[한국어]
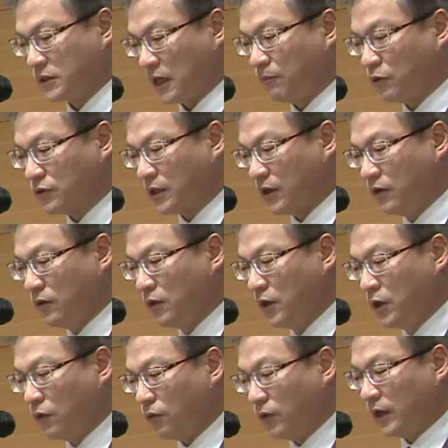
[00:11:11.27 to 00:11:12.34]
자, 보세요.
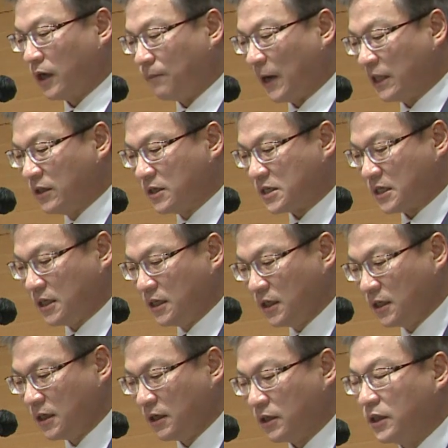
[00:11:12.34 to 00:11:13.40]
우리가 반드시
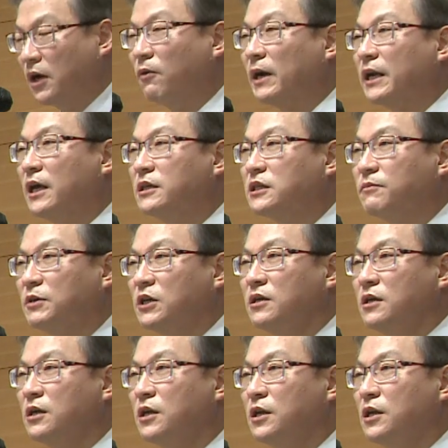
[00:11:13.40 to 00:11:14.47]
너와 내
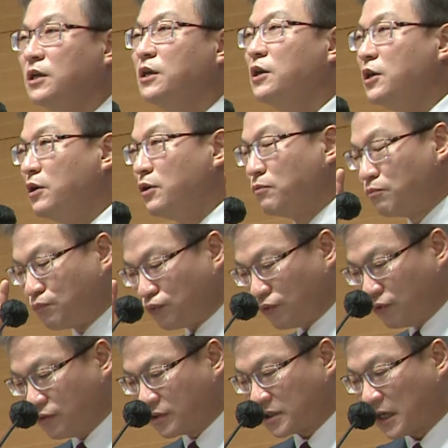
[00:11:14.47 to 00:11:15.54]
집을
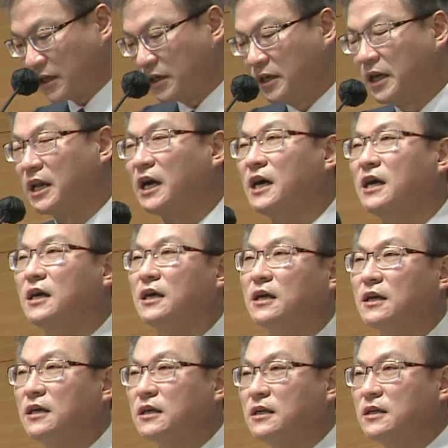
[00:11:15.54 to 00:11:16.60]

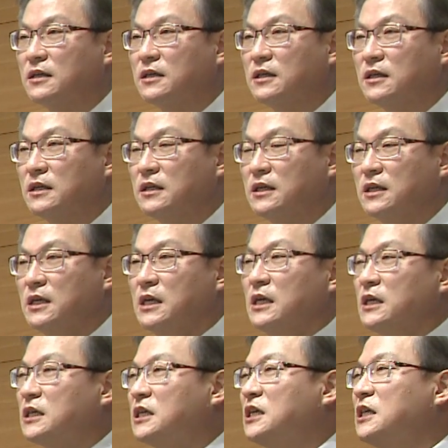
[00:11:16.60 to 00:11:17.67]
불사르리라.
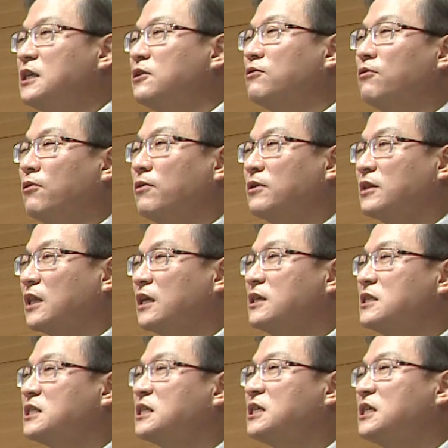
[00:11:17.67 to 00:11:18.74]
기도원
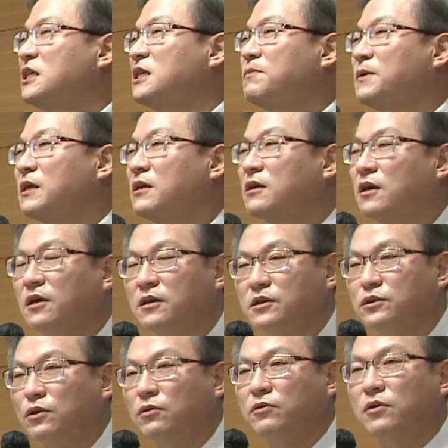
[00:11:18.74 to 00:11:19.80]
때는 시비를
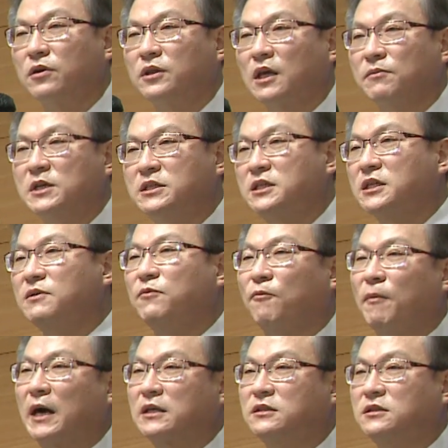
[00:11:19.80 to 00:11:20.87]
거는 정도였다면 지금은
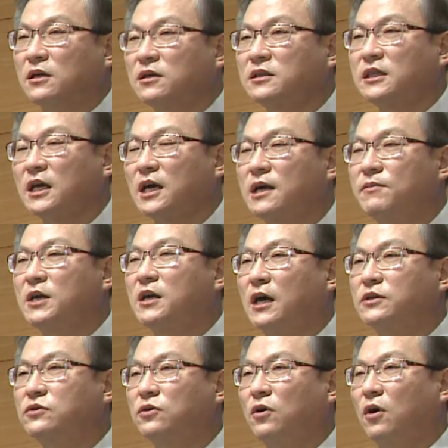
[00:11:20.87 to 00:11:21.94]
막 적대감을
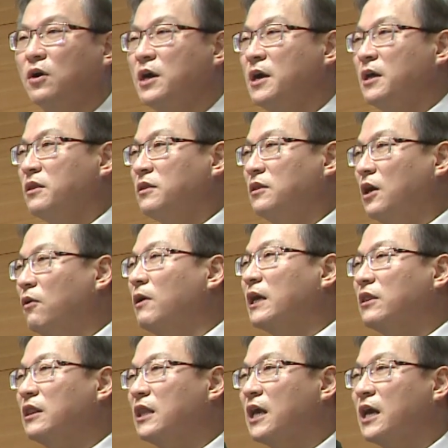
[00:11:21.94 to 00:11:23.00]
가지고
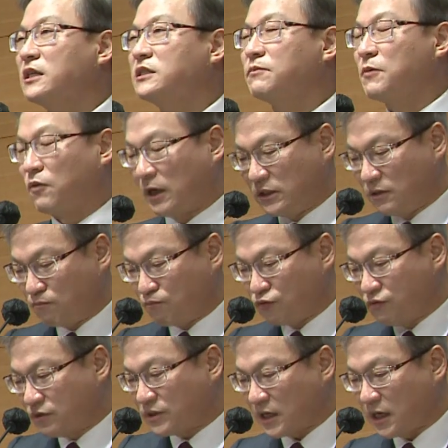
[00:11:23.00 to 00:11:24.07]
너와 내 집을 완전
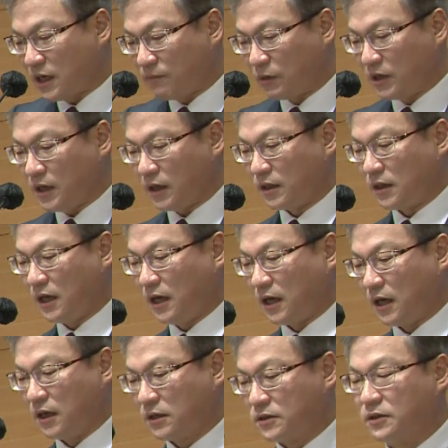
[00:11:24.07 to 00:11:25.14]
불살라
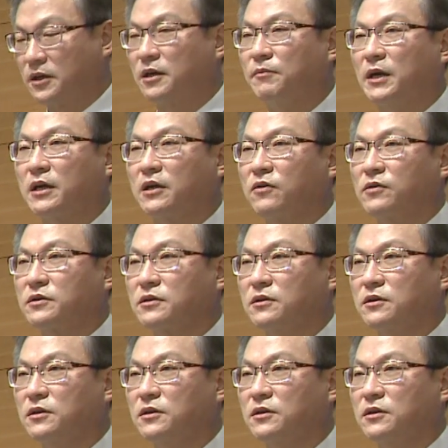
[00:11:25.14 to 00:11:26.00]
버리겠다. 그렇게 말하고 있어.